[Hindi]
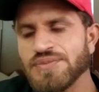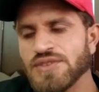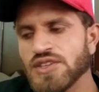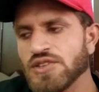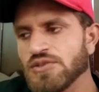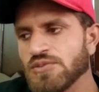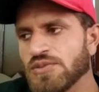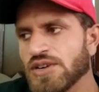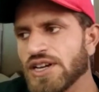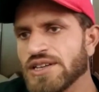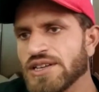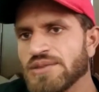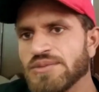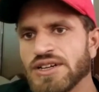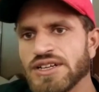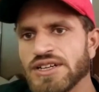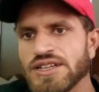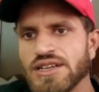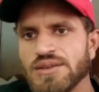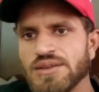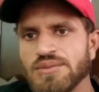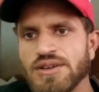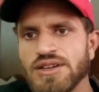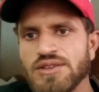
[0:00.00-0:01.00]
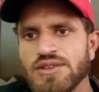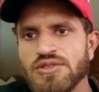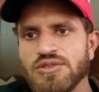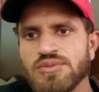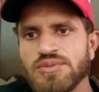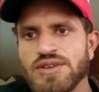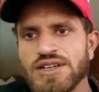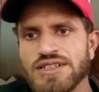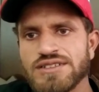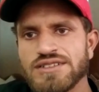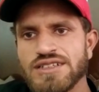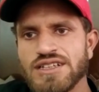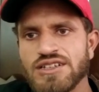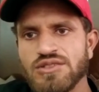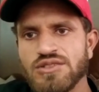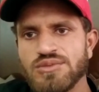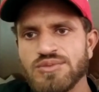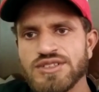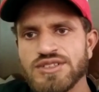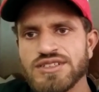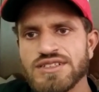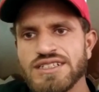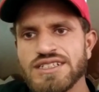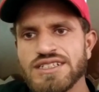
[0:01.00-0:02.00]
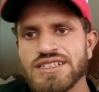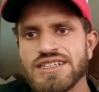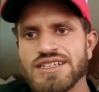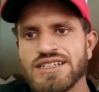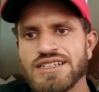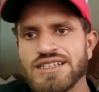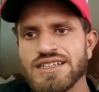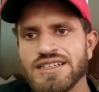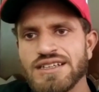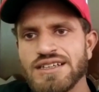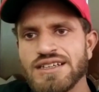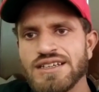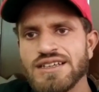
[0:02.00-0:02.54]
जो बाहर बैठे हैं भाई वो पाकिस्तान को मिस नहीं करेंगे